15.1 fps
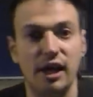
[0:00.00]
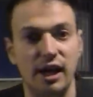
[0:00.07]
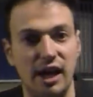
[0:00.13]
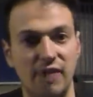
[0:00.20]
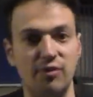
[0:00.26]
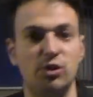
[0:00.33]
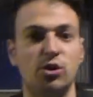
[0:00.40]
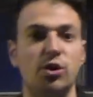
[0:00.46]

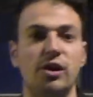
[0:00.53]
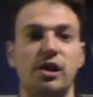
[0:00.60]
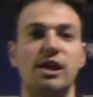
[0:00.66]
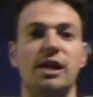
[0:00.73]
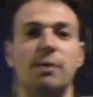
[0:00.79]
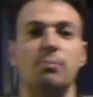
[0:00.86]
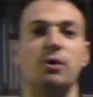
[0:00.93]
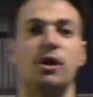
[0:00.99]
la vittoria del
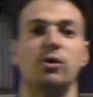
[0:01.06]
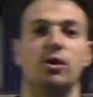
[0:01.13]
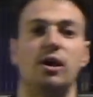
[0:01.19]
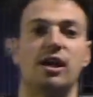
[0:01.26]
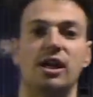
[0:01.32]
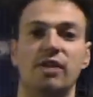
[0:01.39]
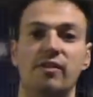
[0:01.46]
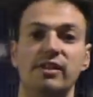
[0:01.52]
campionato
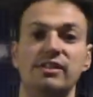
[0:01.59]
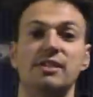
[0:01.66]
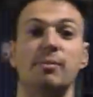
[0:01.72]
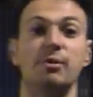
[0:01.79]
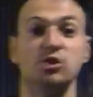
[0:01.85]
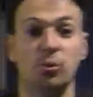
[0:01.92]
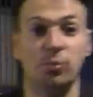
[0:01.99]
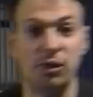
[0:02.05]
della Clevenze,
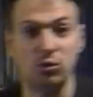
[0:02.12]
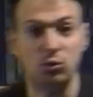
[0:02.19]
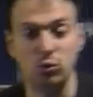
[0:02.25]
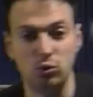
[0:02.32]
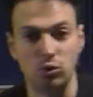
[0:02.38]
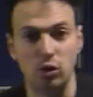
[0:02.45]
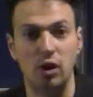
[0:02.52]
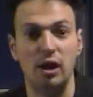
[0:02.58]
ma
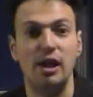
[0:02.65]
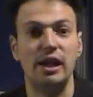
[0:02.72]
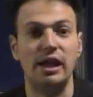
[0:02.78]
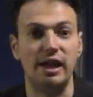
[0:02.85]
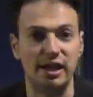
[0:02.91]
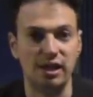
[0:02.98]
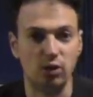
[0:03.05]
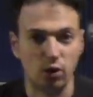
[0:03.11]
soprattutto
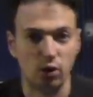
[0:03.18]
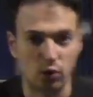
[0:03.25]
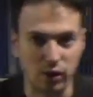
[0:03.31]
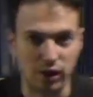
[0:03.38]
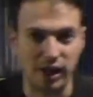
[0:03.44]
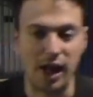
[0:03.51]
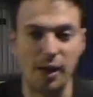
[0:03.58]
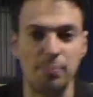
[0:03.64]
il ritorno
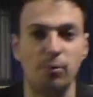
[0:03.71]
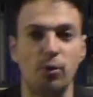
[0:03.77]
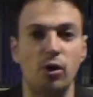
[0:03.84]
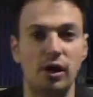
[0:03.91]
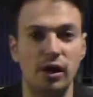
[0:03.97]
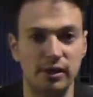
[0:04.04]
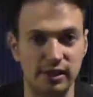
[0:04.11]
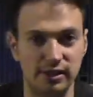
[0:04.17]
in campo
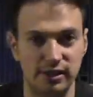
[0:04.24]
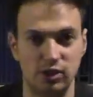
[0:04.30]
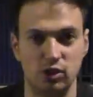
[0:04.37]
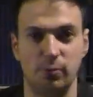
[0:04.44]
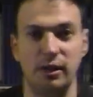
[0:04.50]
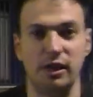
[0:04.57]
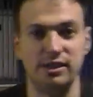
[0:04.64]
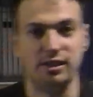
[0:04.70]
di Sergio
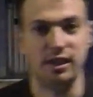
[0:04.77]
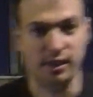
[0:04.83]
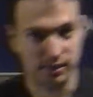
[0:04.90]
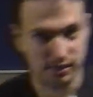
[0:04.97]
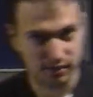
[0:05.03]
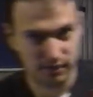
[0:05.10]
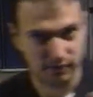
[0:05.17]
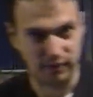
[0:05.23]
Pellissier.
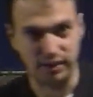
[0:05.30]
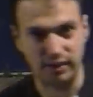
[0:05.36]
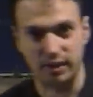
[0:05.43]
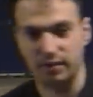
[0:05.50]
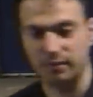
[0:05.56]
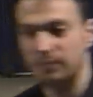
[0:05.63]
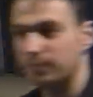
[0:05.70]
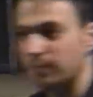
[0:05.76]

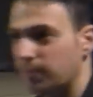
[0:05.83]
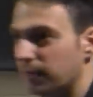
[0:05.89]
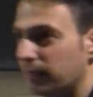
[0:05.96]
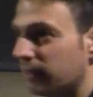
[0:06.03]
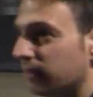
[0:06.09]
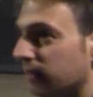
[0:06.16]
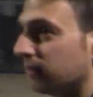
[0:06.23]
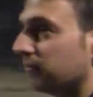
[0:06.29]

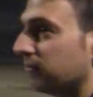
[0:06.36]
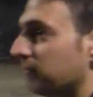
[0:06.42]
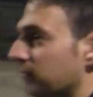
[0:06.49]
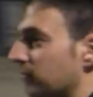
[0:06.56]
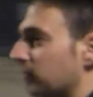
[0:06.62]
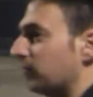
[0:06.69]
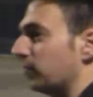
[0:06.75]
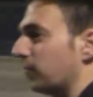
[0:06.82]

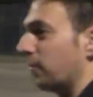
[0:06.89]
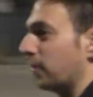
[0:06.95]
Venite.